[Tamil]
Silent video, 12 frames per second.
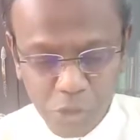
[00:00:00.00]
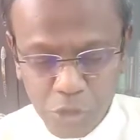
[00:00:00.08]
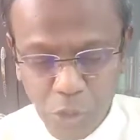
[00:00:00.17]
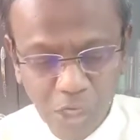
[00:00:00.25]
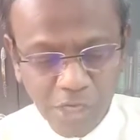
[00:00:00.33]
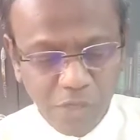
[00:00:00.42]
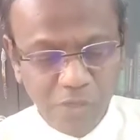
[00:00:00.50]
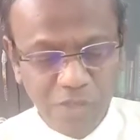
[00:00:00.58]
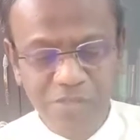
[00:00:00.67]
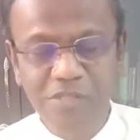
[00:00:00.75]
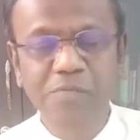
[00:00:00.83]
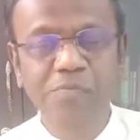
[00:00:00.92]
சொல்லி
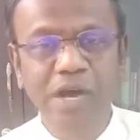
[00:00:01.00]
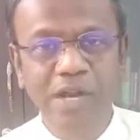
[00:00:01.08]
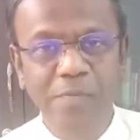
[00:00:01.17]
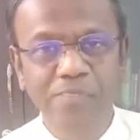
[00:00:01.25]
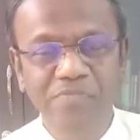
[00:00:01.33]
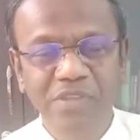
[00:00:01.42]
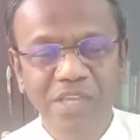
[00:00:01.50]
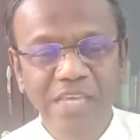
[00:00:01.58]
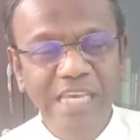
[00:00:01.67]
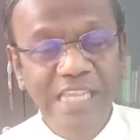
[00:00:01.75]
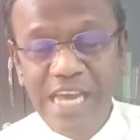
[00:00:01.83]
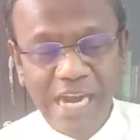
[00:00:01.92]
கொண்டிருந்திருப்பார்
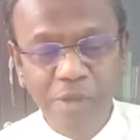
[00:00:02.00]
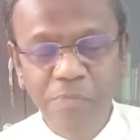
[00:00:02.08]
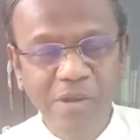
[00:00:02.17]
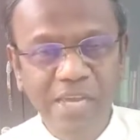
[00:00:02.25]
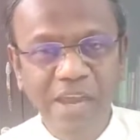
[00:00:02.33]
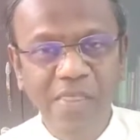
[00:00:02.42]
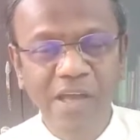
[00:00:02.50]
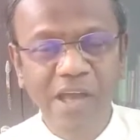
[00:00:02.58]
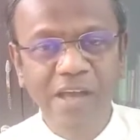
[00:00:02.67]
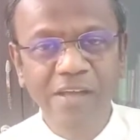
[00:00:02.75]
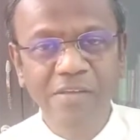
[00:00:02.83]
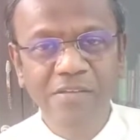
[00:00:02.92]
இதே அடிப்படையில் தான்